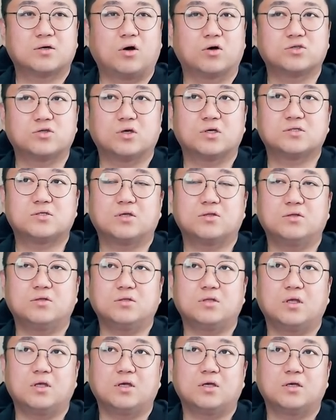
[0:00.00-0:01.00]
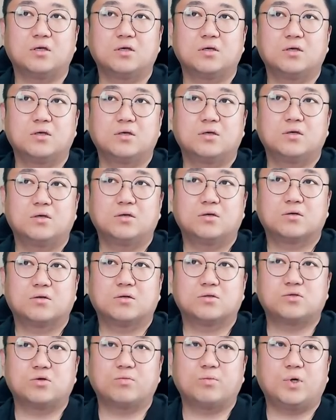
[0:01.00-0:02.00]
걱정했었는데
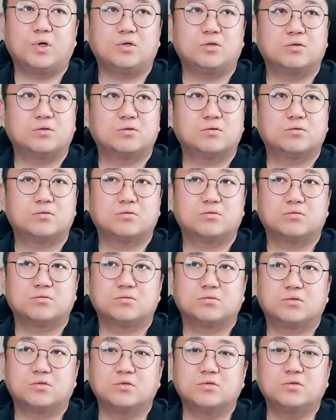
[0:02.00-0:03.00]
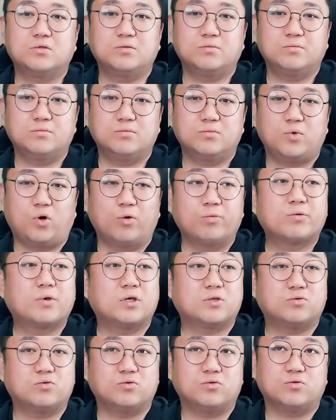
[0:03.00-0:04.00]
정말
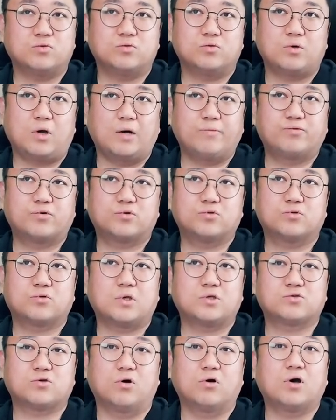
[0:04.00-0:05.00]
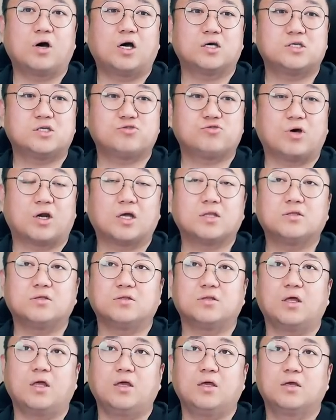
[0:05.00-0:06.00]
뜬금없게도 앞으로도 계속 건강하실 줄
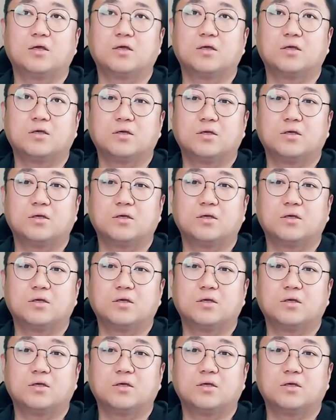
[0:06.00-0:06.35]
알았는데 예,